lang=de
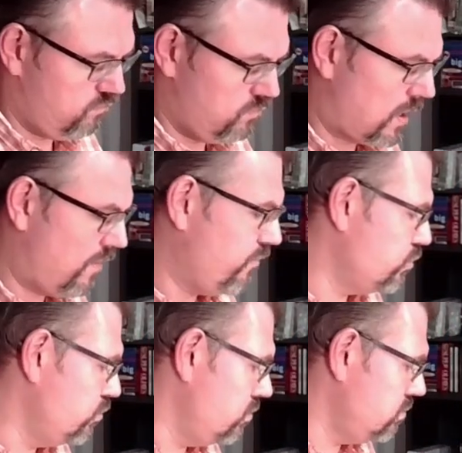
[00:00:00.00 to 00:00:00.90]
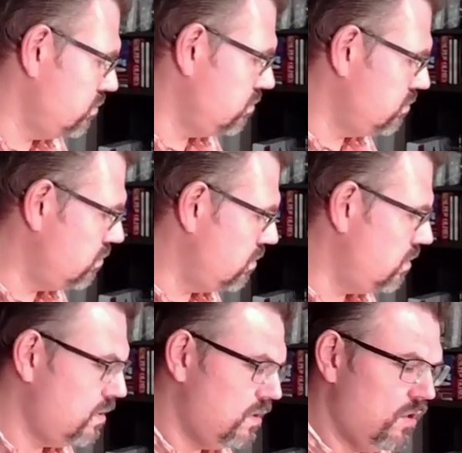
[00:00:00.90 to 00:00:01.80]
Einfach so. Ja.
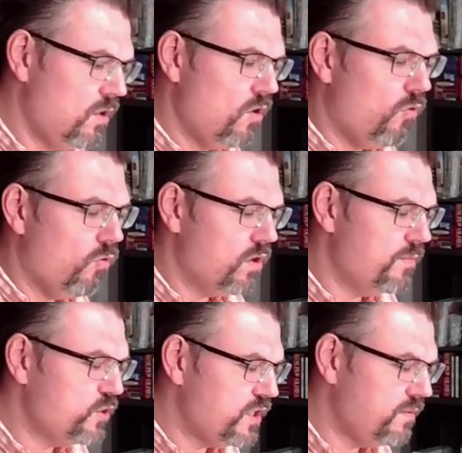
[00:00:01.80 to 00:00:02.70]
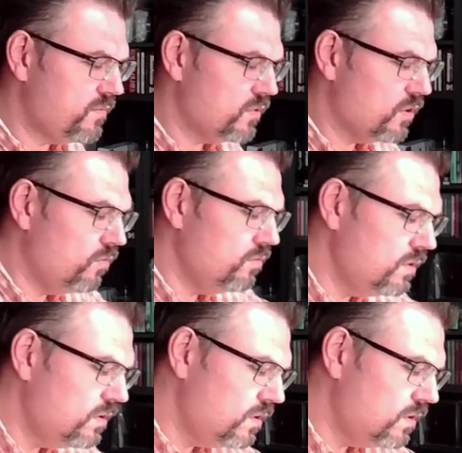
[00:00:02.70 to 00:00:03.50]
Ohne bestimmten Grund.